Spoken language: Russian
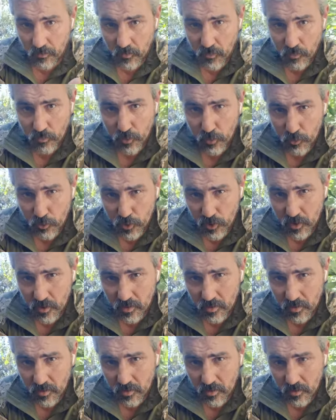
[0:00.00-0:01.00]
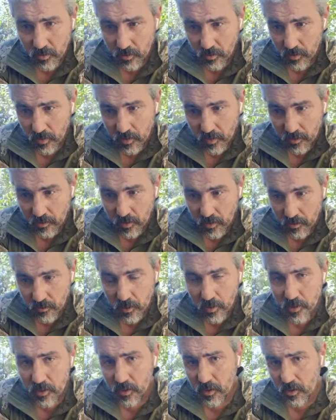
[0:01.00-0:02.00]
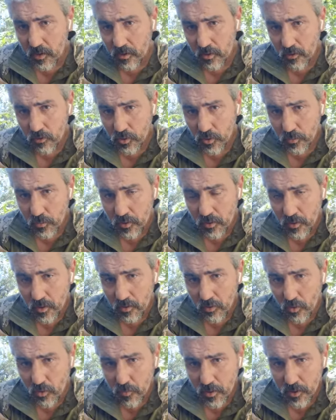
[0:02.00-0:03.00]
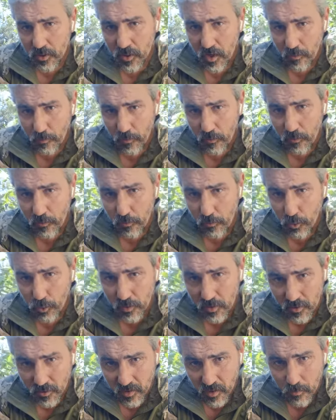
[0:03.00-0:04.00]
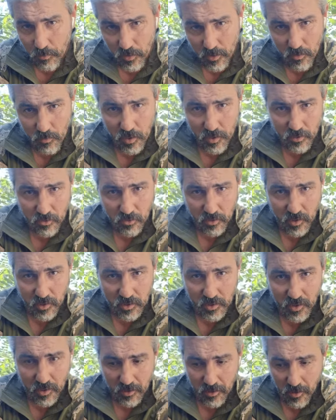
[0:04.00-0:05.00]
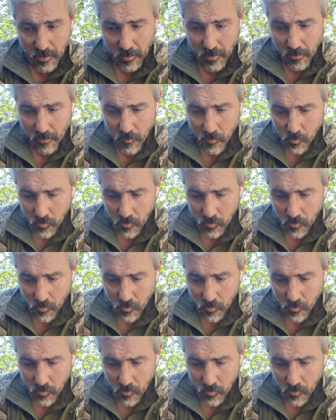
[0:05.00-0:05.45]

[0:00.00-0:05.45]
выучить английский для того, чтобы читать Тома Шарпа в подлиннике и понимать его досконально.